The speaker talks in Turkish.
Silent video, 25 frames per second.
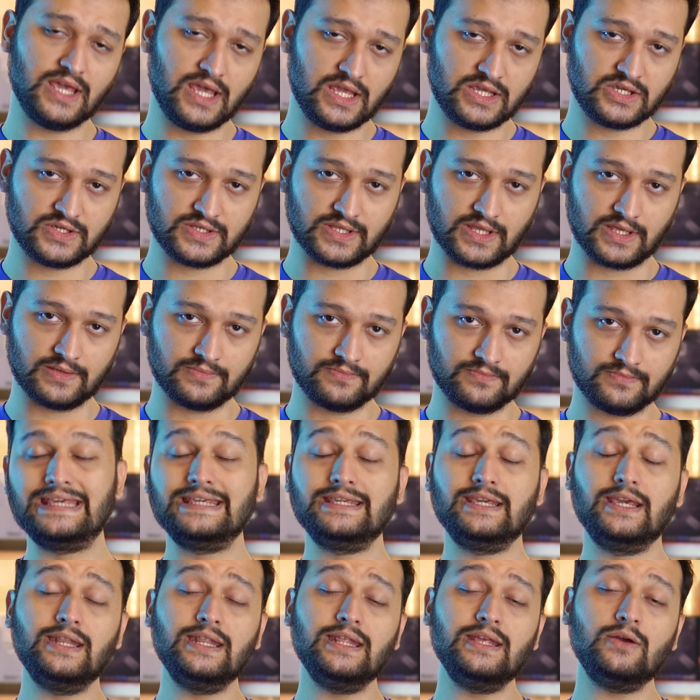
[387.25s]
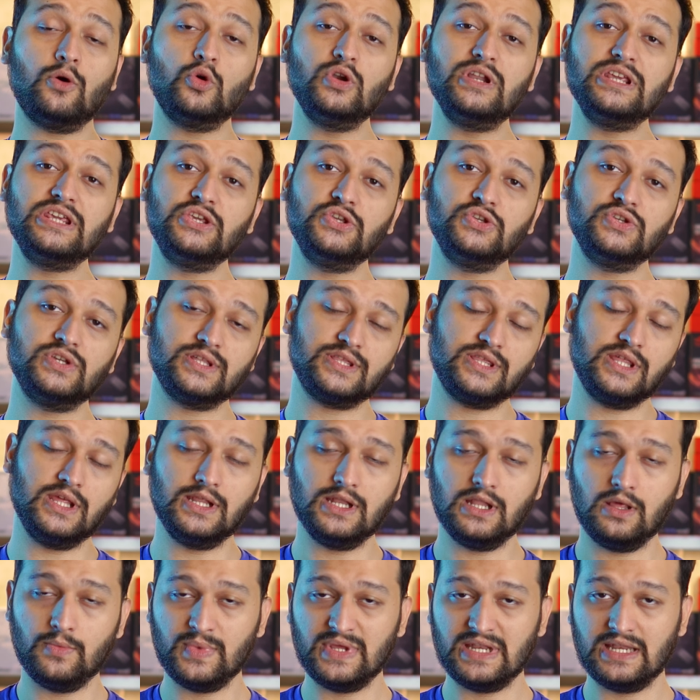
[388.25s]
geçti. Yeni 12. nesil
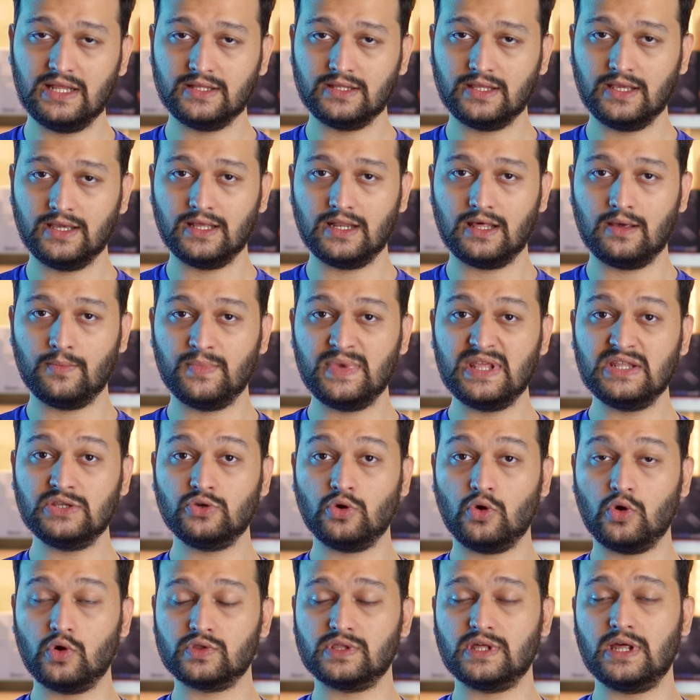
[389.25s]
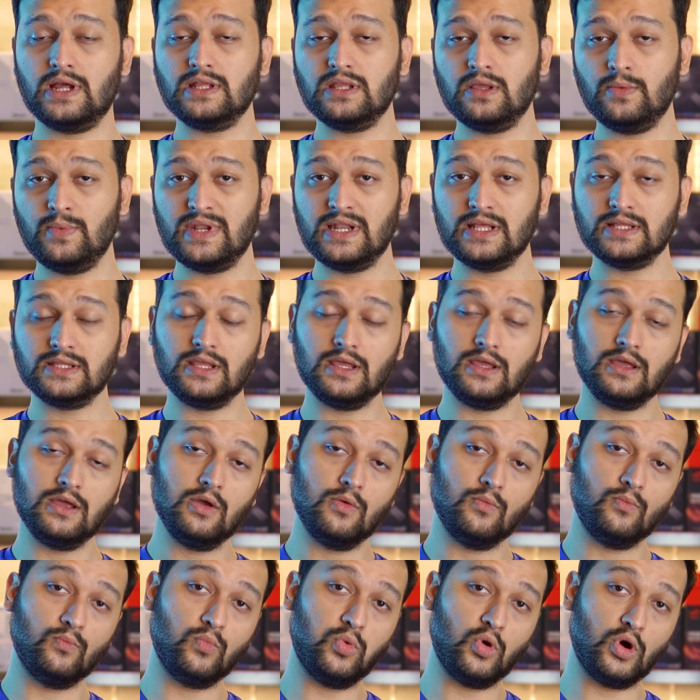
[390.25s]
ile birlikte gelen birçok özellikle birlikte
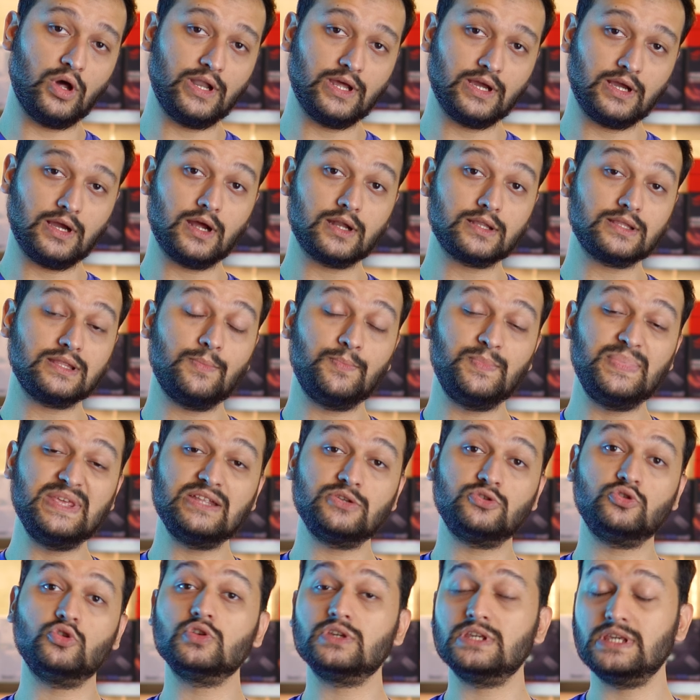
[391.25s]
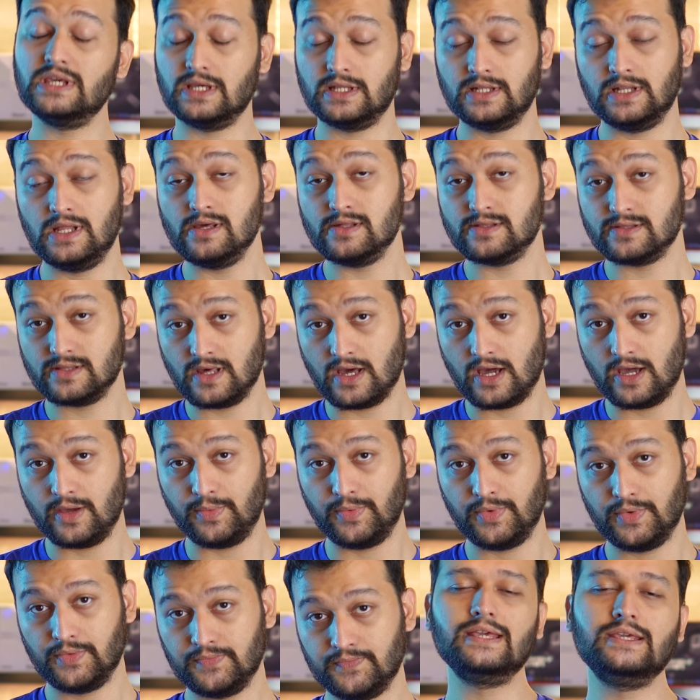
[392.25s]
bu anakartta birçok yeniliğe sahip.
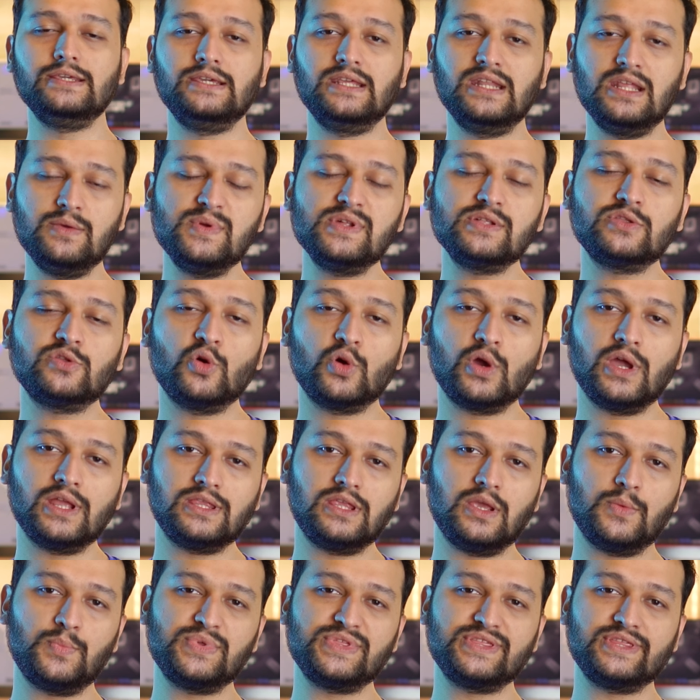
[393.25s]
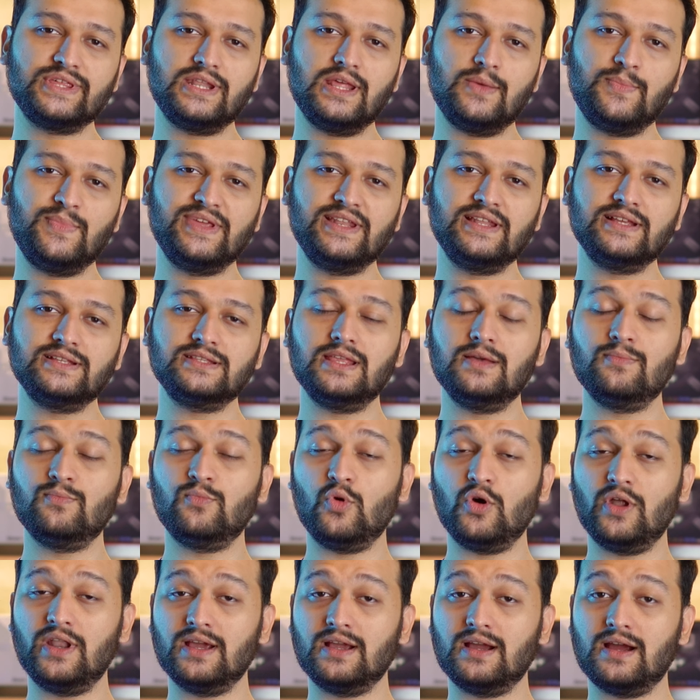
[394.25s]
Yeni bir soket yapısıyla birlikte
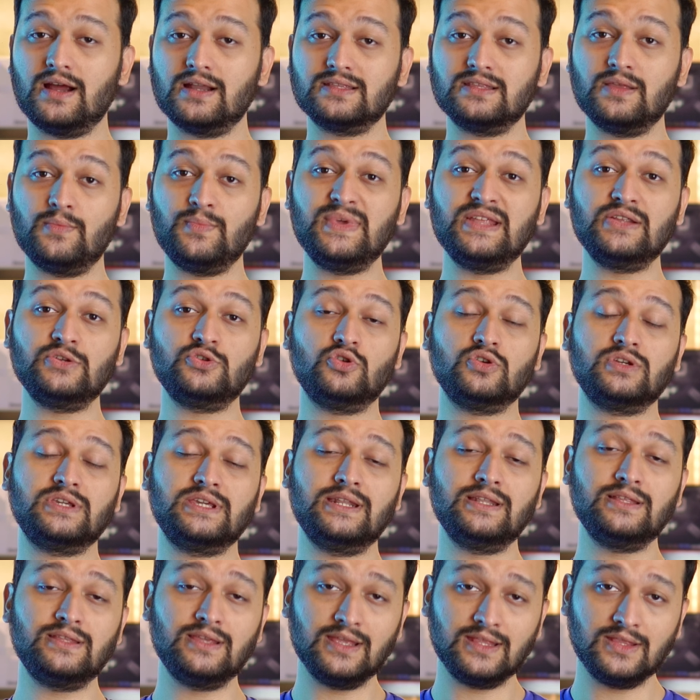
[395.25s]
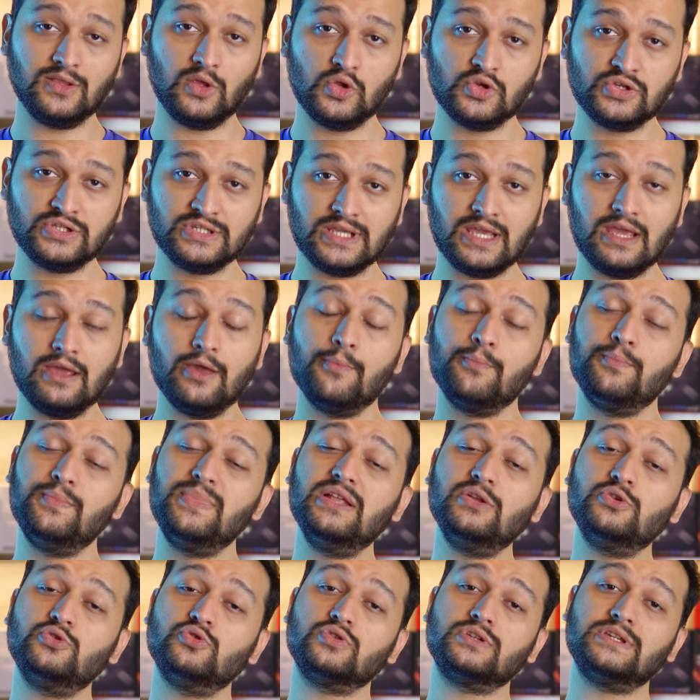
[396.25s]
bu anakartta birçok yeni teknolojiye,
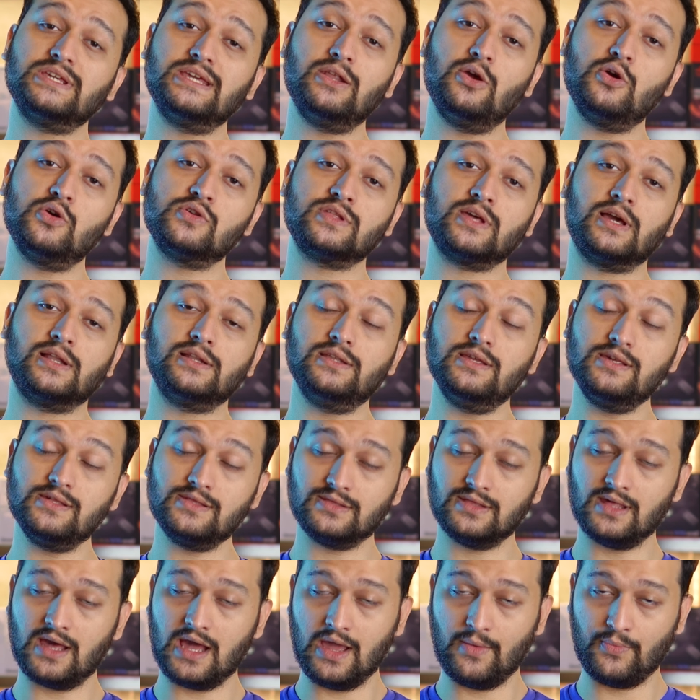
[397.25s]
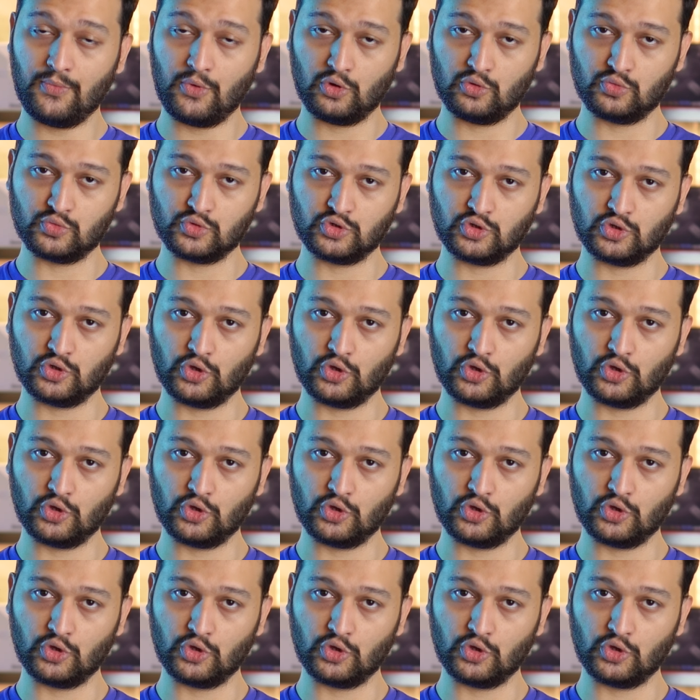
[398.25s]
birçok yeni özelliğe sahip olmuş